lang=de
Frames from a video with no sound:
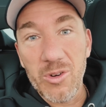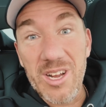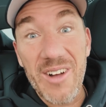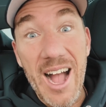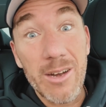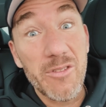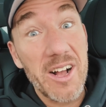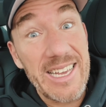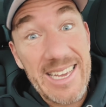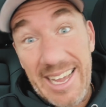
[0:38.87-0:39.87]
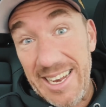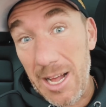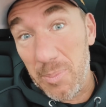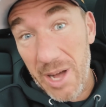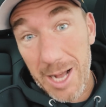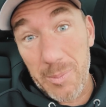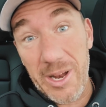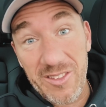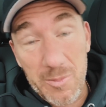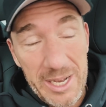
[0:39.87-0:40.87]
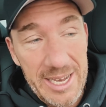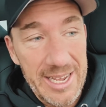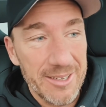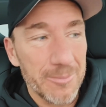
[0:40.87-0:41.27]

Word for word: da war einfach jeder Parkplatz belegt.